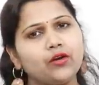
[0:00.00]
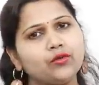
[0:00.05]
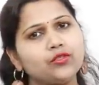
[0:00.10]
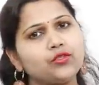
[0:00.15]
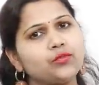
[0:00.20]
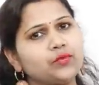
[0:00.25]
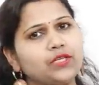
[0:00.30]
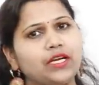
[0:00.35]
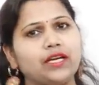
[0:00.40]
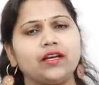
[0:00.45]

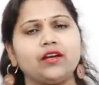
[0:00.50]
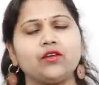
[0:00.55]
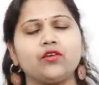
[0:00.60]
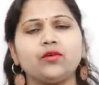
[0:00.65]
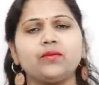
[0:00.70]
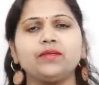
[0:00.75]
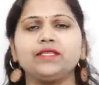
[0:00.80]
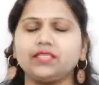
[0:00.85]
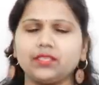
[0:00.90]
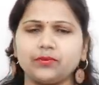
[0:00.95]
उस चैनल
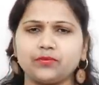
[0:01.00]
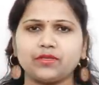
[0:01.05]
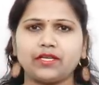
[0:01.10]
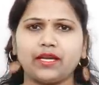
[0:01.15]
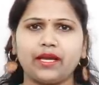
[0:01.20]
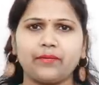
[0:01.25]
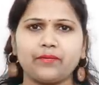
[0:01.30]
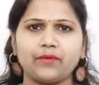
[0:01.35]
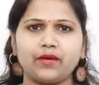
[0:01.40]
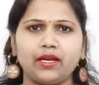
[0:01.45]
को भी
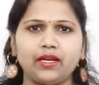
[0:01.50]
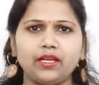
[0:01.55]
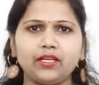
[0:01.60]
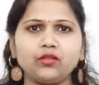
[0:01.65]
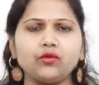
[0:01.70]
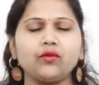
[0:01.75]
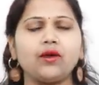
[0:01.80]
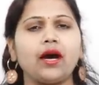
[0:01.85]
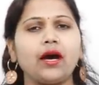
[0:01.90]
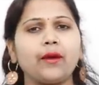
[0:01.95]
सब्सक्राइब कर लें
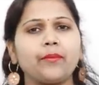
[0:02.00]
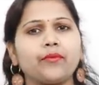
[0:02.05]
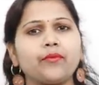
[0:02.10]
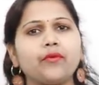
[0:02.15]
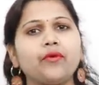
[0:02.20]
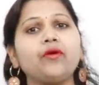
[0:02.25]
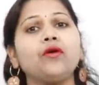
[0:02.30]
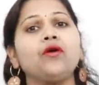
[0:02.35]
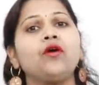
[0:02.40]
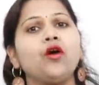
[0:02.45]
तो
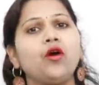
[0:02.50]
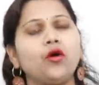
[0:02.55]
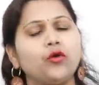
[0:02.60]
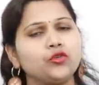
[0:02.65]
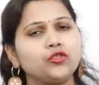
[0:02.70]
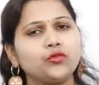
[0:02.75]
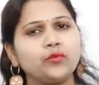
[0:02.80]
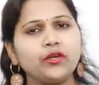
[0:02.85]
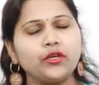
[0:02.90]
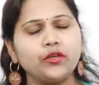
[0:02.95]
आपको
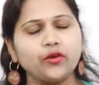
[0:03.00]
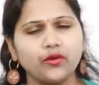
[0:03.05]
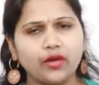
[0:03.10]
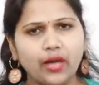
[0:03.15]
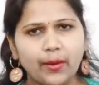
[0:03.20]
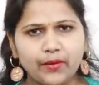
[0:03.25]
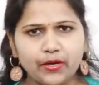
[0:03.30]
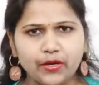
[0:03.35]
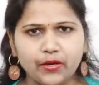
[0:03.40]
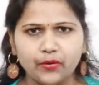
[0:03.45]
उस वीडियो
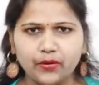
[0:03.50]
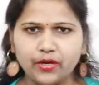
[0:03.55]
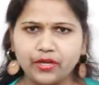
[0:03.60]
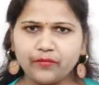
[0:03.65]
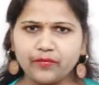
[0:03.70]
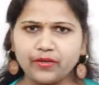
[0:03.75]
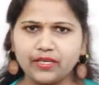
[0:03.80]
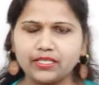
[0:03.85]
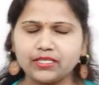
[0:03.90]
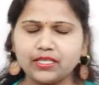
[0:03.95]
का भी
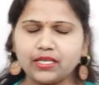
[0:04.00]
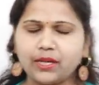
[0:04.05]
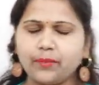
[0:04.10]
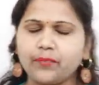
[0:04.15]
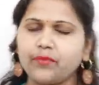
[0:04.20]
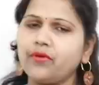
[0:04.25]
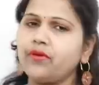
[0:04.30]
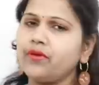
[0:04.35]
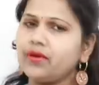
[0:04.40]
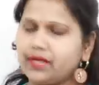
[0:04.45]
नोटिफिकेशन
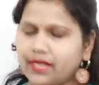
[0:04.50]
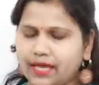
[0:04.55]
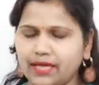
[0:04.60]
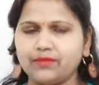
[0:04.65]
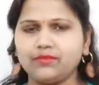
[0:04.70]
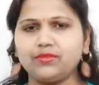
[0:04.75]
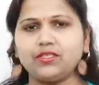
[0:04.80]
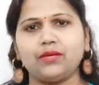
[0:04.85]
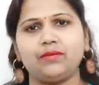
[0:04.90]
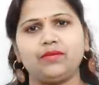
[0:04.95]
आपको
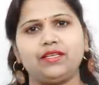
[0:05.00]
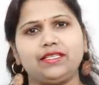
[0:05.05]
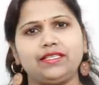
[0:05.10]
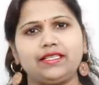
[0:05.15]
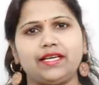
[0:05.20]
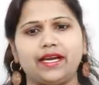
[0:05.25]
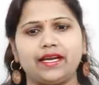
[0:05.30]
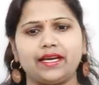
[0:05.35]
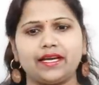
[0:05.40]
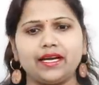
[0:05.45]
टाइम से मिल
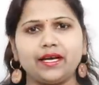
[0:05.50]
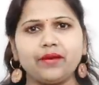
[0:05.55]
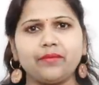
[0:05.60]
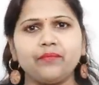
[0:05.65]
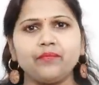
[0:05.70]
जाएगा